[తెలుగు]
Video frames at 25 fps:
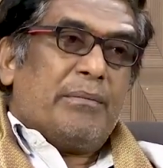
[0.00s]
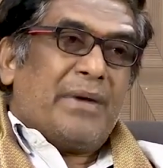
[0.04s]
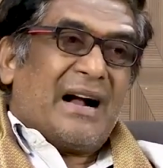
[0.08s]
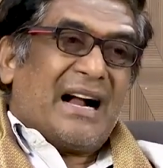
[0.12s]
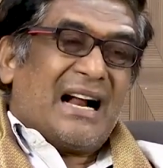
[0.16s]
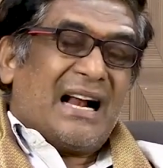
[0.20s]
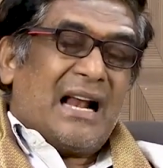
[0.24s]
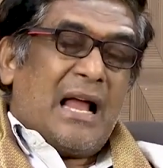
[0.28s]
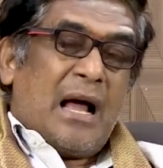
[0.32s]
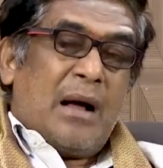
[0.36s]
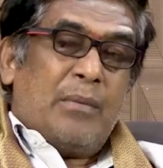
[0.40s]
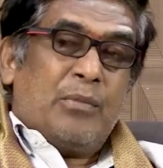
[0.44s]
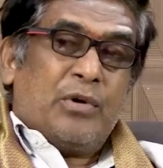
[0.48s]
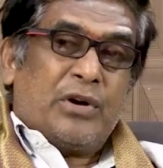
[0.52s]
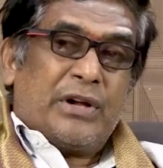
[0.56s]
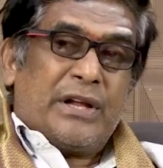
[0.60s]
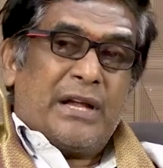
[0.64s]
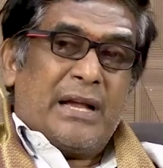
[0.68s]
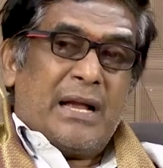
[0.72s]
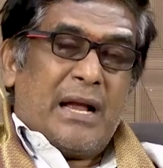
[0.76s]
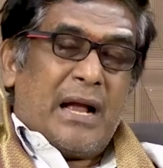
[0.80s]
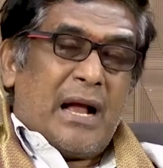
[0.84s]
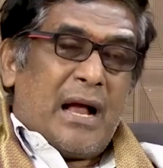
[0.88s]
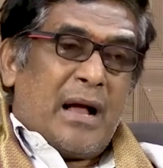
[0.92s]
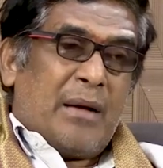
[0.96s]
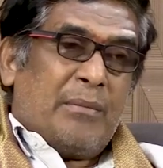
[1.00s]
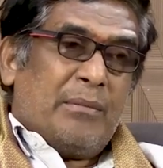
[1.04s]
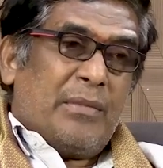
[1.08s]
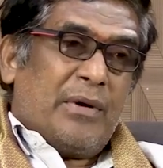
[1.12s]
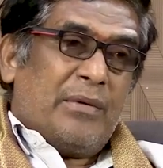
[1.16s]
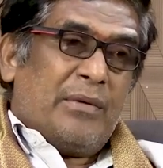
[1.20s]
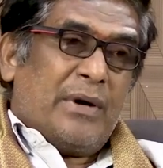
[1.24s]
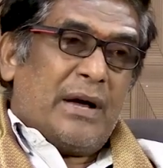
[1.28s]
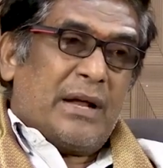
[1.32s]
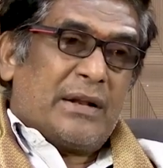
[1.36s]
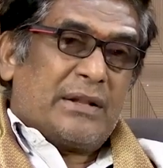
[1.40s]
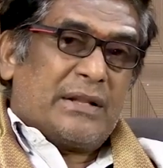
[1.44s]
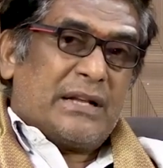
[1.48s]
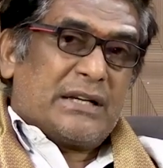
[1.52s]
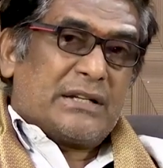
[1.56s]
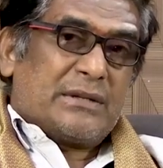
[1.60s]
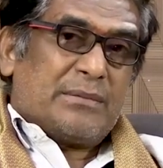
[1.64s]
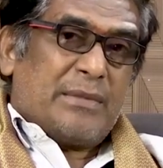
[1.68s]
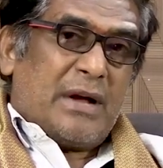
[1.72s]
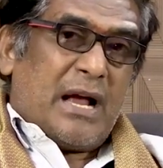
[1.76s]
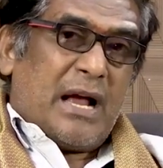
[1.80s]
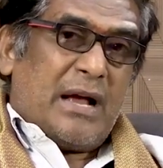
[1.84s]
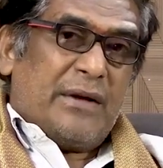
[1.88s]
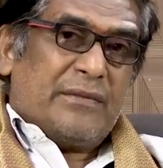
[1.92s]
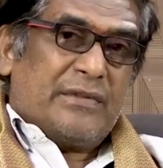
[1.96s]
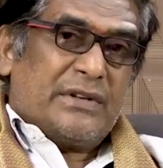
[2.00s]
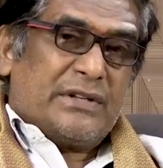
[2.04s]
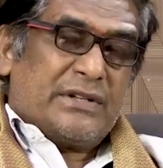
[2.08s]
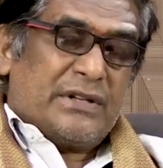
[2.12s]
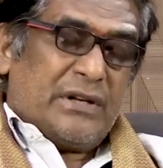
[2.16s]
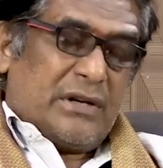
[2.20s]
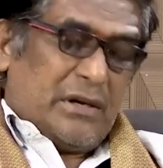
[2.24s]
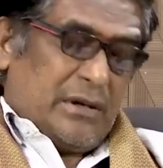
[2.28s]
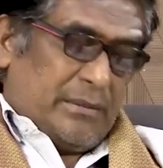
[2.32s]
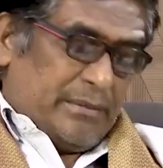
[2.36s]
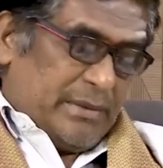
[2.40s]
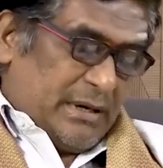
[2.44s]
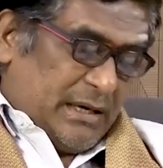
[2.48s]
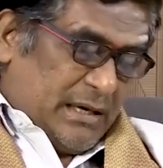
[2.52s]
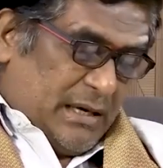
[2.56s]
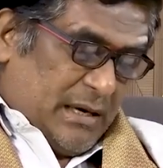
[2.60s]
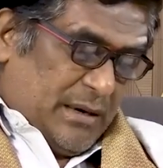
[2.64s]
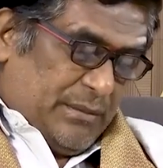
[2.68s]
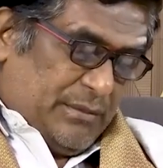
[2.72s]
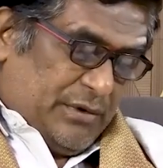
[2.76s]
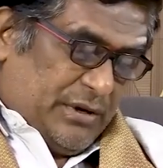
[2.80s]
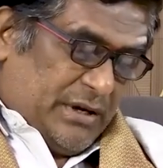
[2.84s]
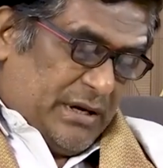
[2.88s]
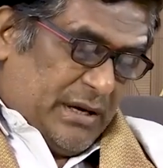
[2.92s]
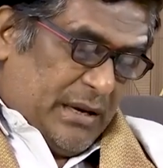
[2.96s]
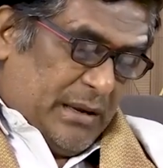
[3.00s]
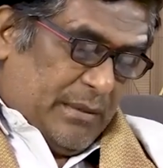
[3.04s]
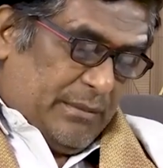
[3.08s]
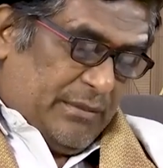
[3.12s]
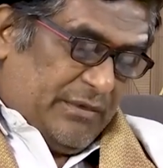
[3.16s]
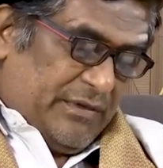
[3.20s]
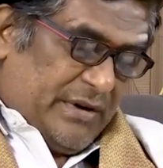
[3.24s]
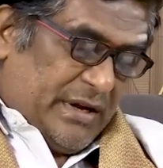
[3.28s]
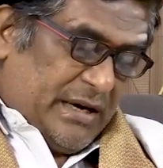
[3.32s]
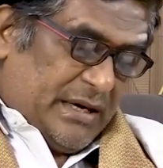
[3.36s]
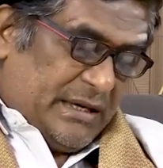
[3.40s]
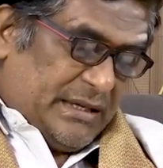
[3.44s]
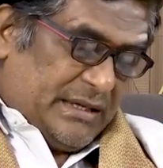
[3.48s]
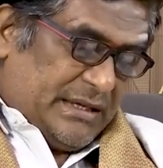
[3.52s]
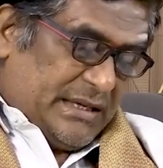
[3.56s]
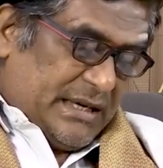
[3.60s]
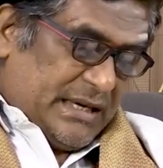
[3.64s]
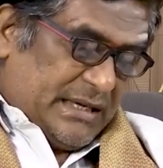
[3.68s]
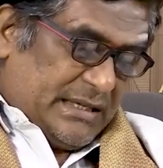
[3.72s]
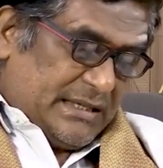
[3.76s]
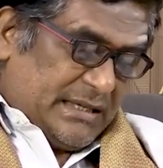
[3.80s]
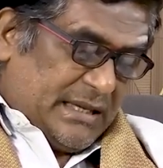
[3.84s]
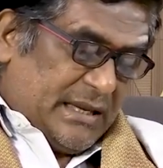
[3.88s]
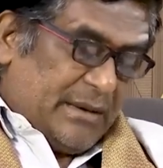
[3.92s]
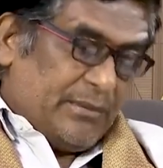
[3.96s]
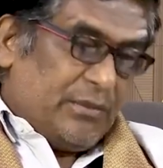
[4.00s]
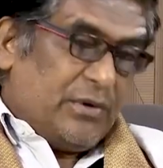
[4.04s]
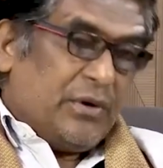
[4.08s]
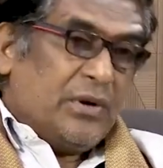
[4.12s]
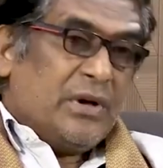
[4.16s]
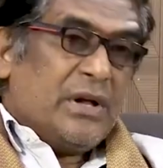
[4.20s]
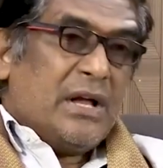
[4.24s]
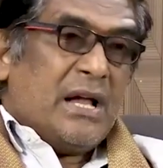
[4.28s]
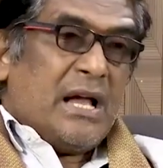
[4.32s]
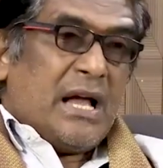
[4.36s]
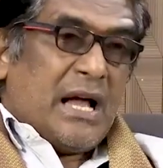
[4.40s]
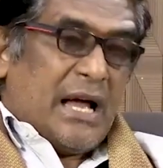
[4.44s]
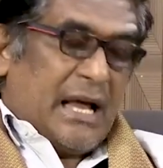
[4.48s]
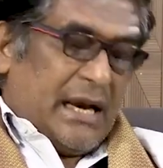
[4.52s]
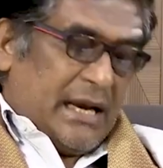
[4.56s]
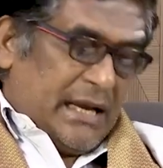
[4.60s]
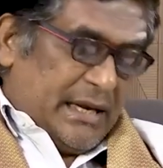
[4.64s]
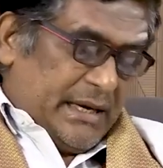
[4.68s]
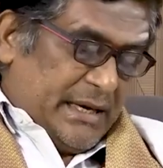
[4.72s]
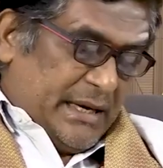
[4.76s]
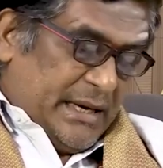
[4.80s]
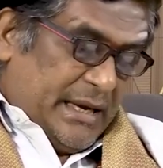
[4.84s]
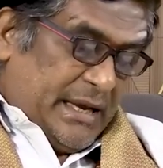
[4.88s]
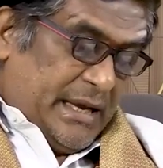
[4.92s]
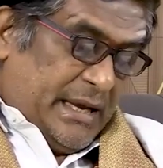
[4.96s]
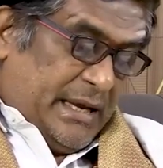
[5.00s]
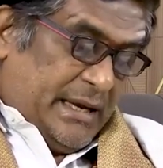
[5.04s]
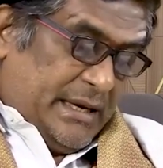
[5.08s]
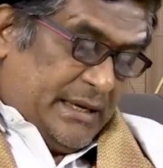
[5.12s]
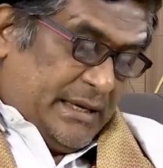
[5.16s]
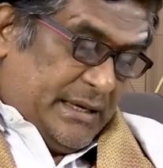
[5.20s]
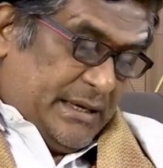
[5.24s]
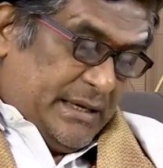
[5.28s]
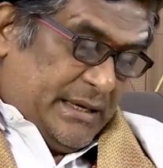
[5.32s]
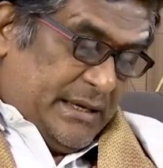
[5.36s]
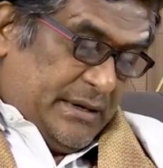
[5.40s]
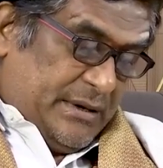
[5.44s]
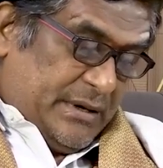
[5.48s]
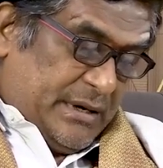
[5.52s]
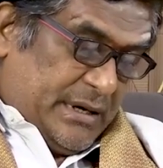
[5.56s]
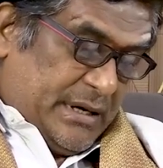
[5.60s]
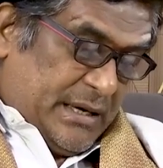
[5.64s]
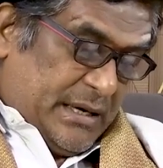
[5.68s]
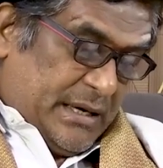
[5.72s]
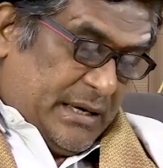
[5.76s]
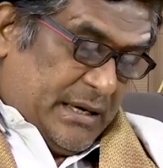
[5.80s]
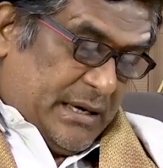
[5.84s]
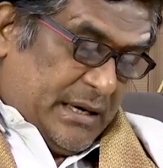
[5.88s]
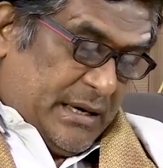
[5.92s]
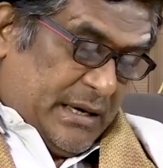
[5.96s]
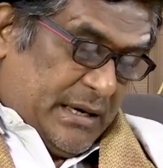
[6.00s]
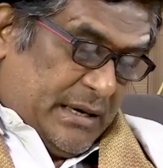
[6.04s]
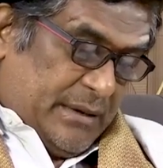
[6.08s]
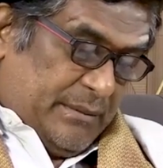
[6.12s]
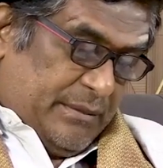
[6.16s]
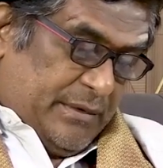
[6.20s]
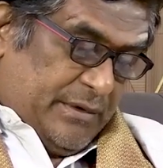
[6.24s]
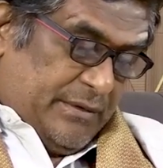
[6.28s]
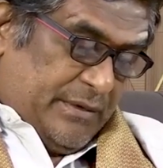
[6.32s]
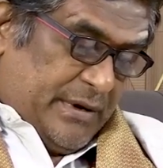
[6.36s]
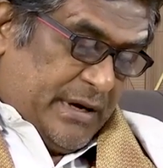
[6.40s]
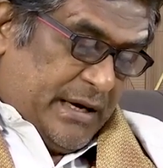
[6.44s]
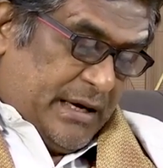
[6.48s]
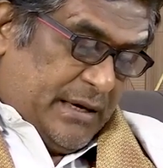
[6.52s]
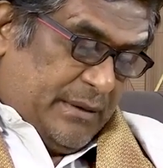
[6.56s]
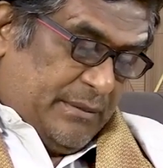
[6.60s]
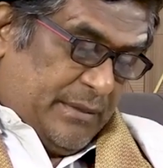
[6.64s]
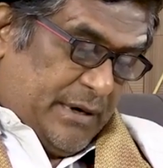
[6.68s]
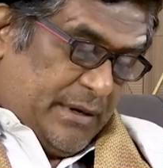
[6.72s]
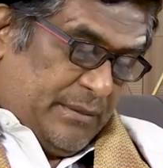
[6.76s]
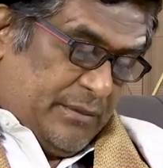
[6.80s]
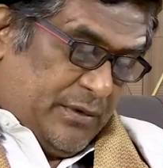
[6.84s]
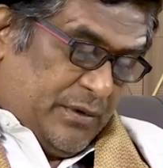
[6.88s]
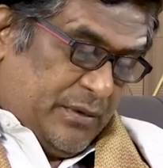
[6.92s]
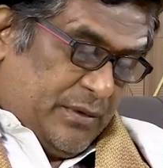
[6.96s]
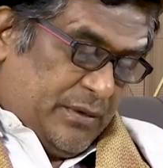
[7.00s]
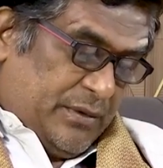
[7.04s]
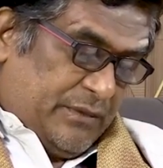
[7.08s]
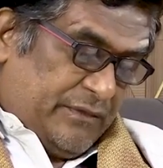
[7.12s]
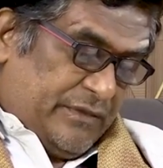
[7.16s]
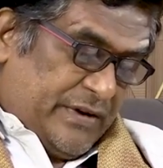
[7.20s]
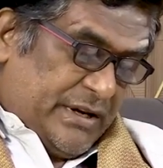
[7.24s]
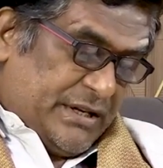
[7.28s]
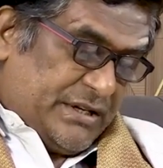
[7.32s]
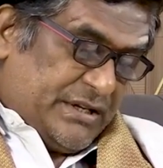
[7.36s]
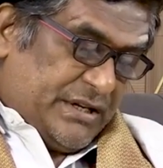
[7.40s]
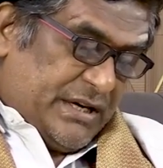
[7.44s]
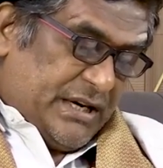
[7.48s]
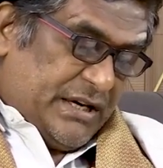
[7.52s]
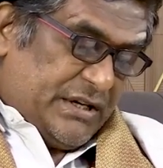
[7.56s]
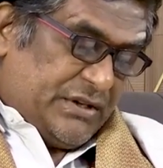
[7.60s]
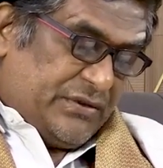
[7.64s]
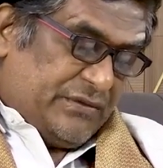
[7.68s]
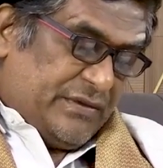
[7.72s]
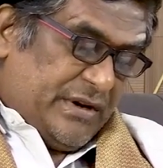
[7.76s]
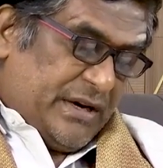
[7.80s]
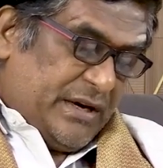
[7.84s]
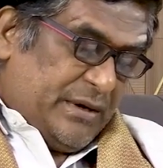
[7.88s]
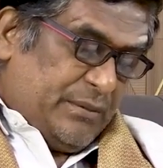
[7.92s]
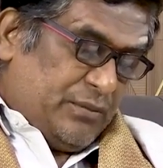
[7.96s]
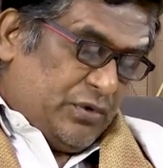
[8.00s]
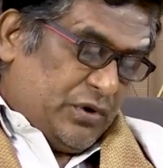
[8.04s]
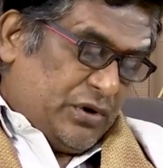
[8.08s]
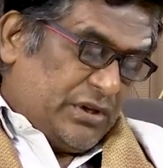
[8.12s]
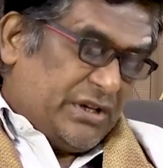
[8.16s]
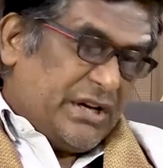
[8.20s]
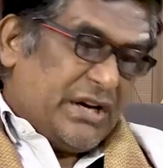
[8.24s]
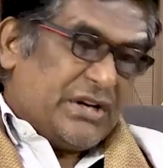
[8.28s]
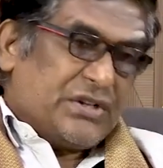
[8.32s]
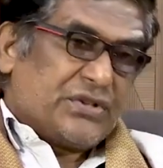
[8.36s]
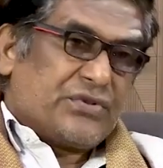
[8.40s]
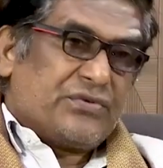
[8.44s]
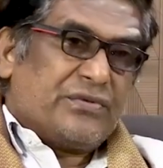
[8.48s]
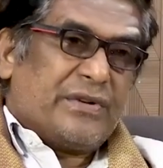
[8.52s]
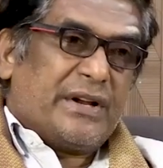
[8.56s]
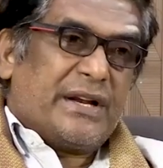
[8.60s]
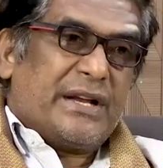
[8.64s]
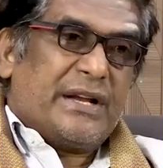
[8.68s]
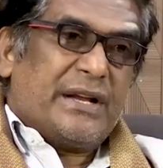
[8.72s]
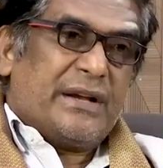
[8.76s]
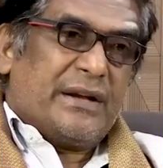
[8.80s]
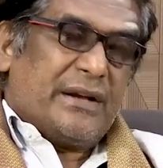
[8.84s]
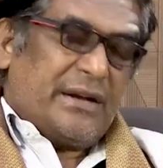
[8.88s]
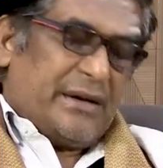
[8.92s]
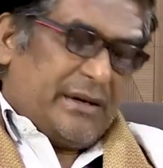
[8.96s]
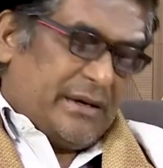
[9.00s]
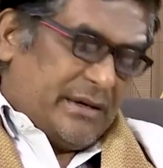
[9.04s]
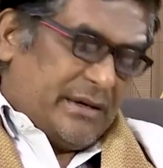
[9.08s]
బగళాముఖి అమ్మవారు దశమహావిద్యలో బగళాముఖి అమ్మవారిని చేస్తాము అలాగే ఈ యొక్క అమ్మవారిని మనము వజ్రేశ్వరి ముక్తేశ్వరి